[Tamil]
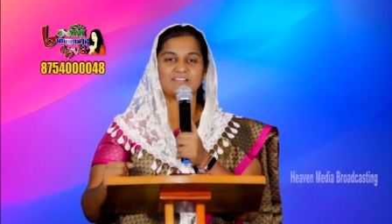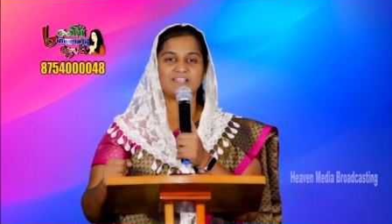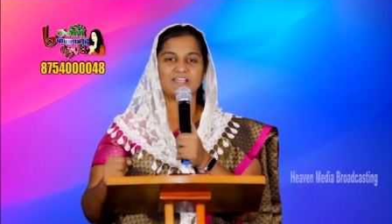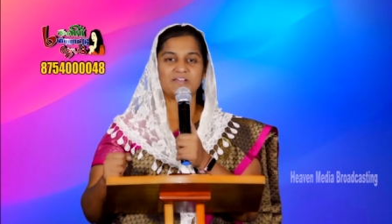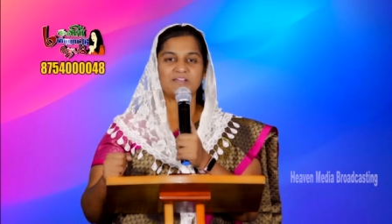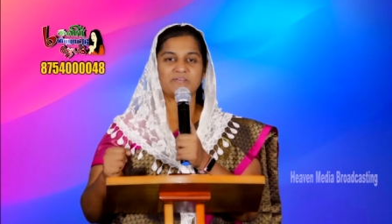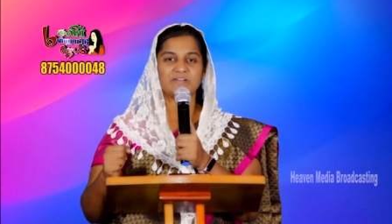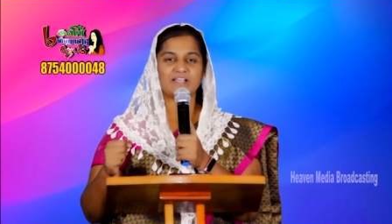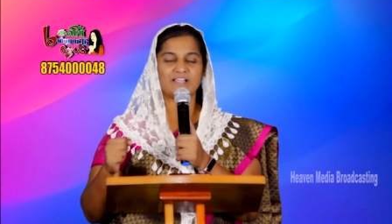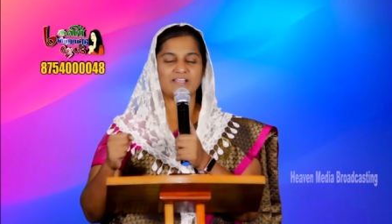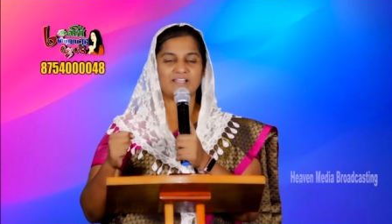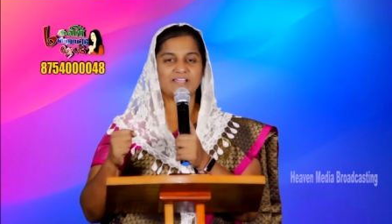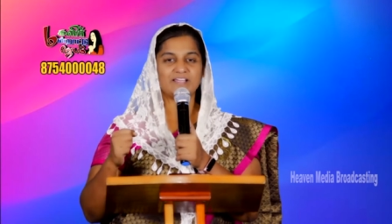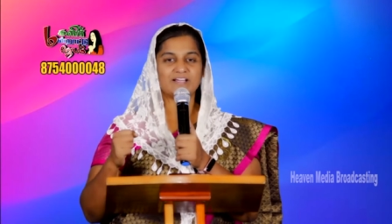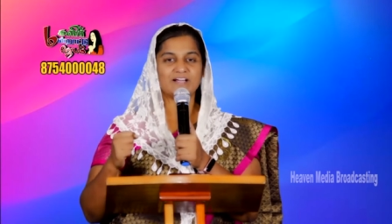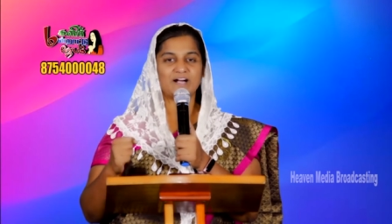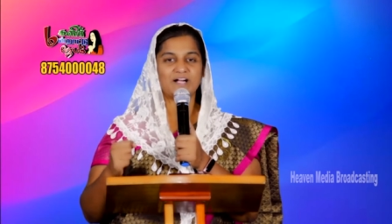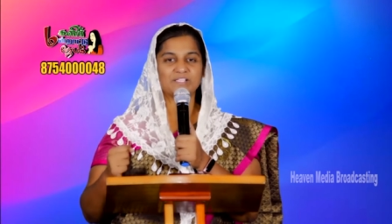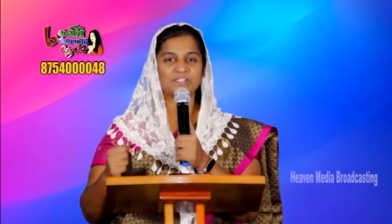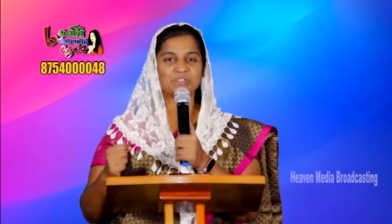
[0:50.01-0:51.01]
தேவன்
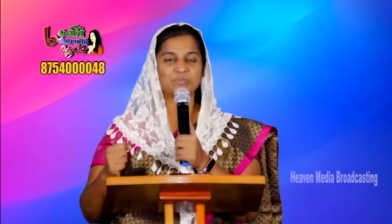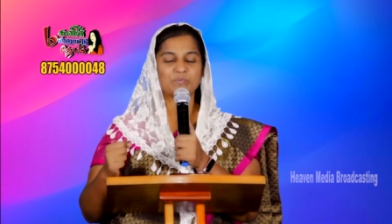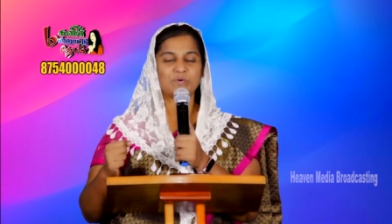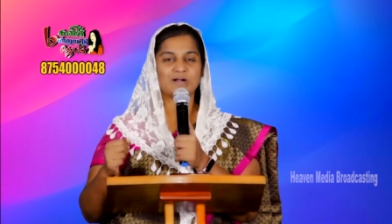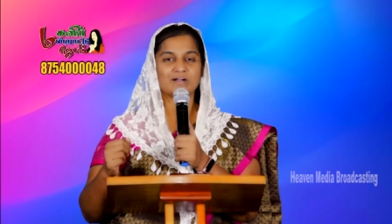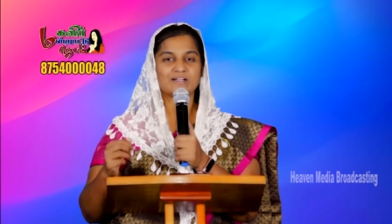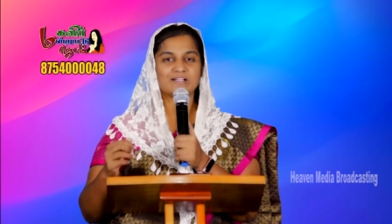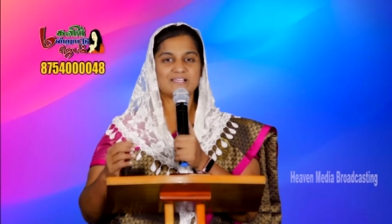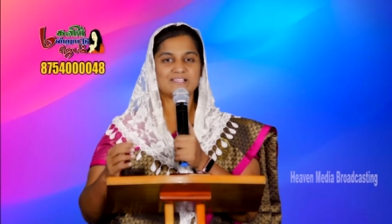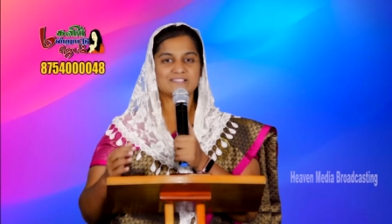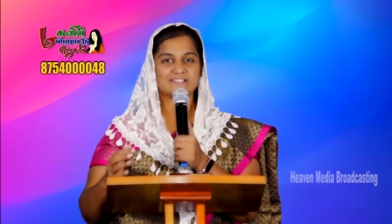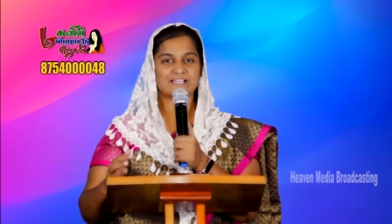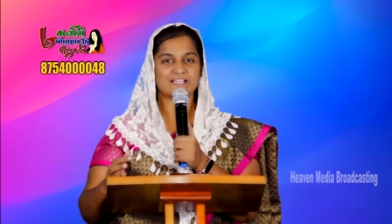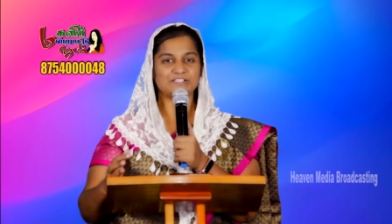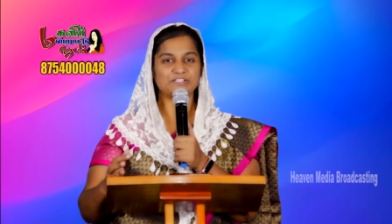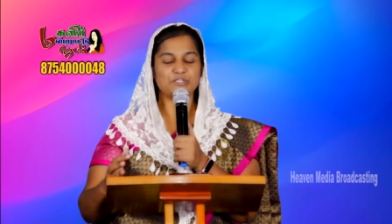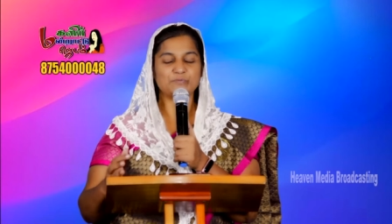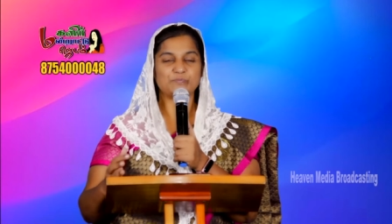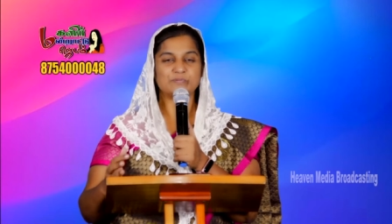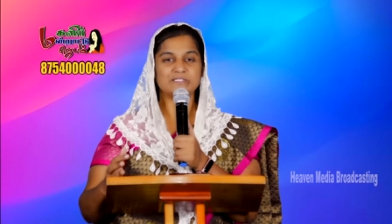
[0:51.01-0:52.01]
அநேக ஆத்துமாக்களை
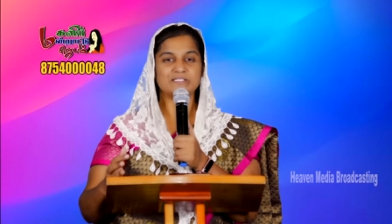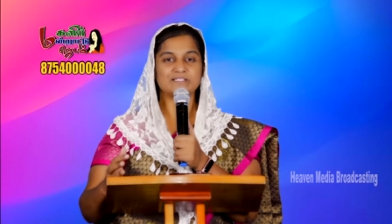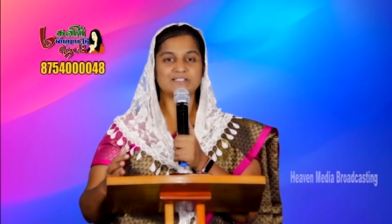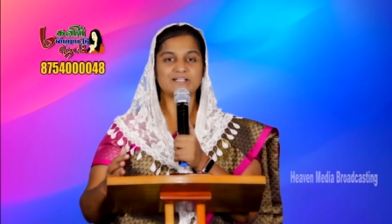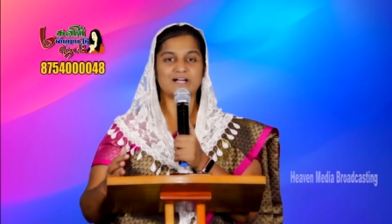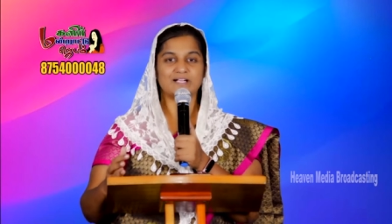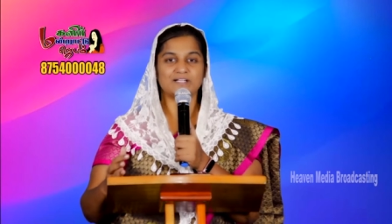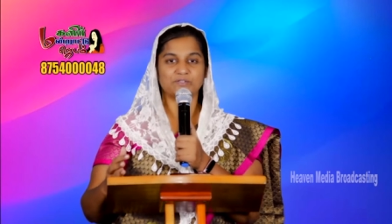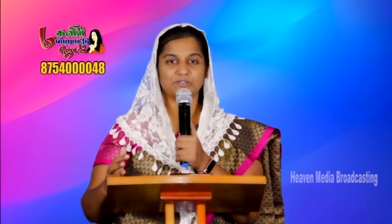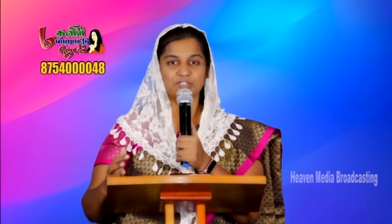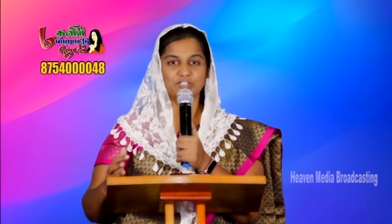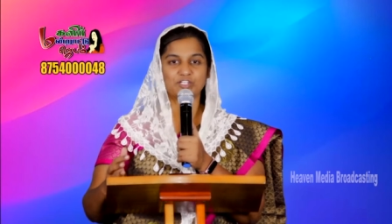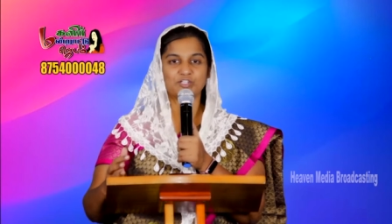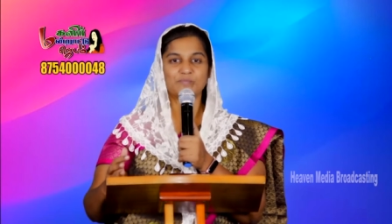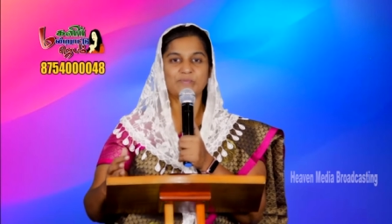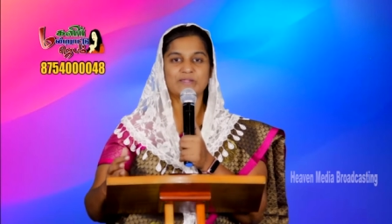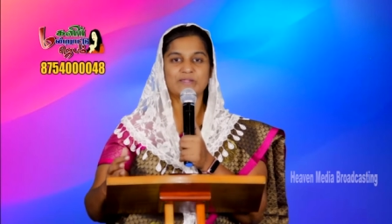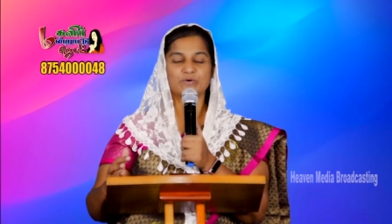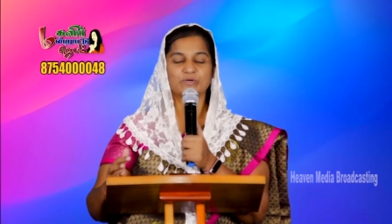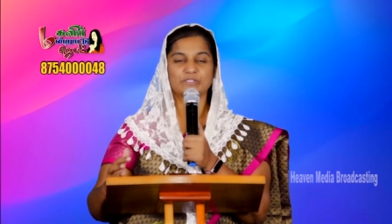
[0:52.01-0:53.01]
சந்திப்பதற்கு ஆண்டவர்
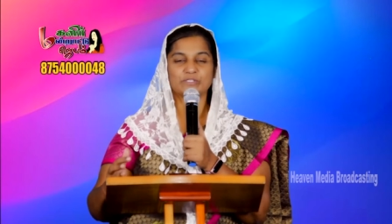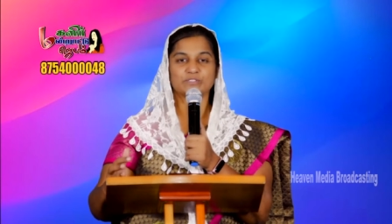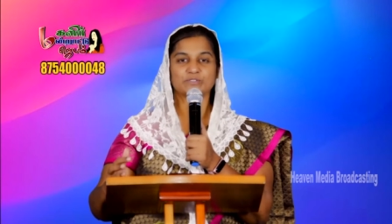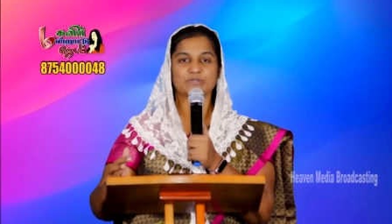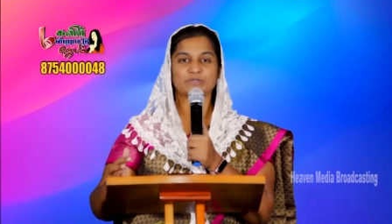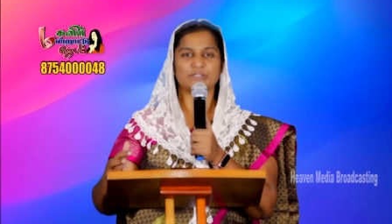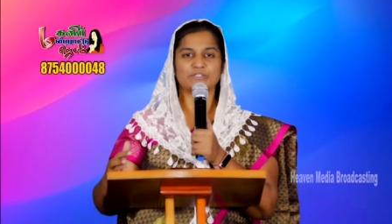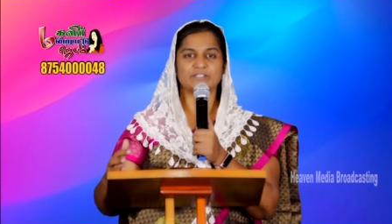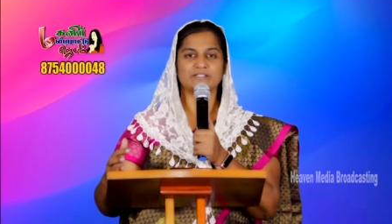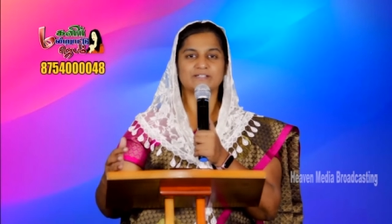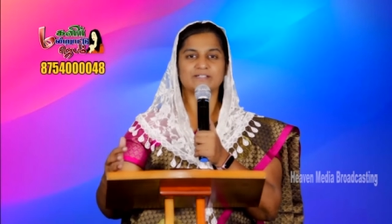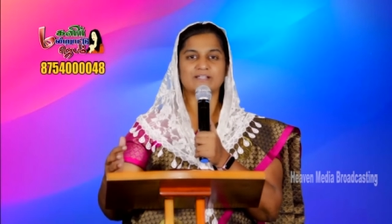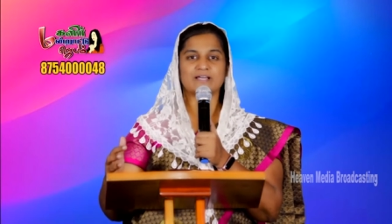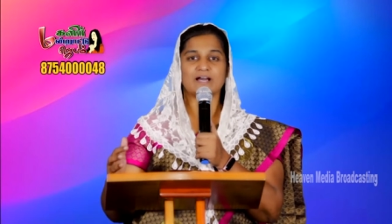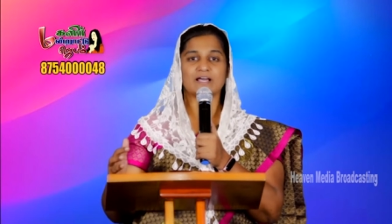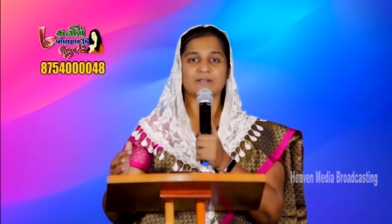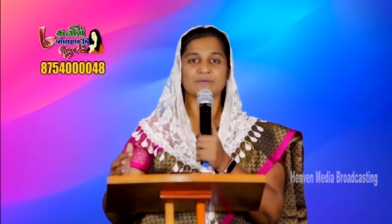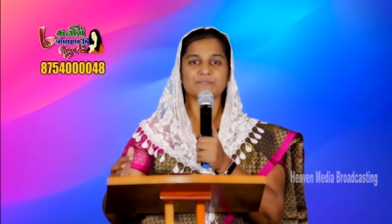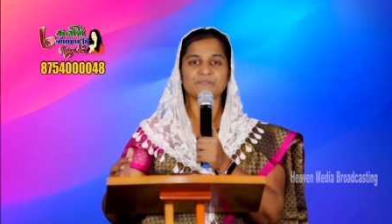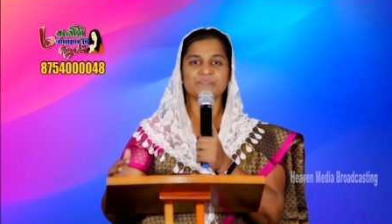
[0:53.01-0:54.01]
கிருபை கொடுத்து
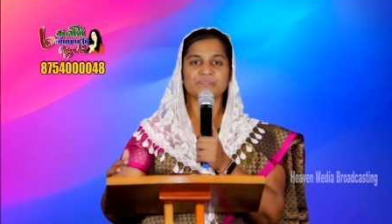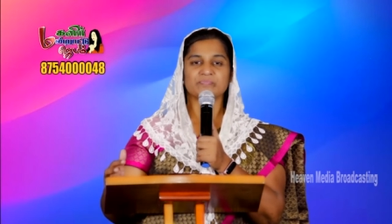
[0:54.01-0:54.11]
கொண்டிருக்கிறார்